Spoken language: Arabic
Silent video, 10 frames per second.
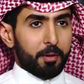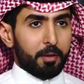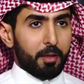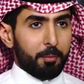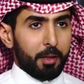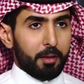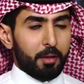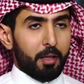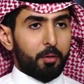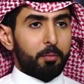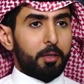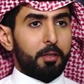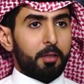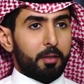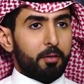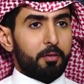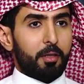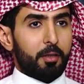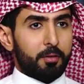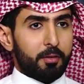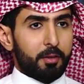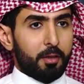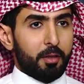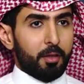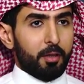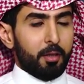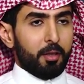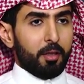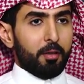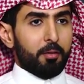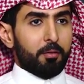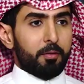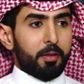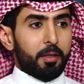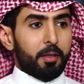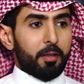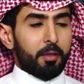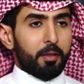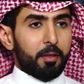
قدام عيني لا يمكن أن أنساه فال